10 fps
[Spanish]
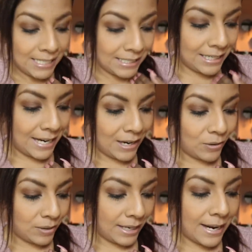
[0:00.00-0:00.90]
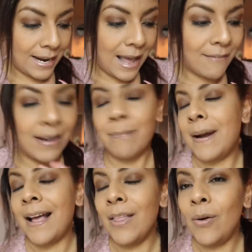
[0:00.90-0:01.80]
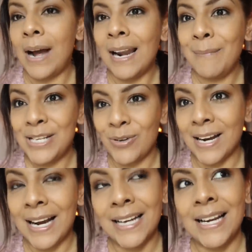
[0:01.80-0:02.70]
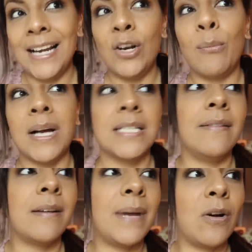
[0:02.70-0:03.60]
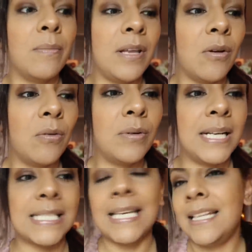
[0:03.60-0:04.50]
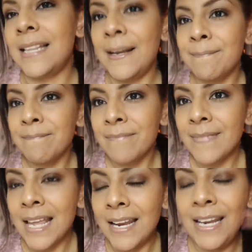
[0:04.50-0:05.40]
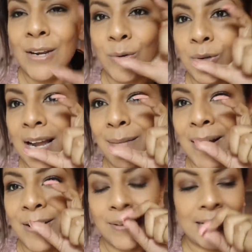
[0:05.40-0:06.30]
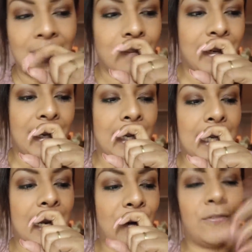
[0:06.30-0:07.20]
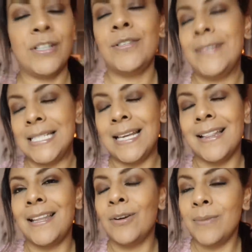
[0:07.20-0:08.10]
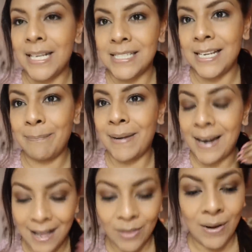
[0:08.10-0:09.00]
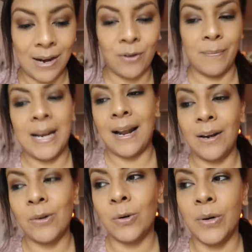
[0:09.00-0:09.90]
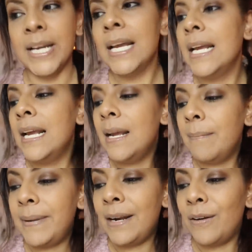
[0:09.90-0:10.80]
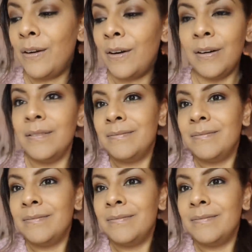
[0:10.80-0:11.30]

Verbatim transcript: creo que haber parado a la michoacana y nomás haberme comido un esquite y una mangoneada pequeña no fue suficiente, hubiese parado a comer algo hoy, pero,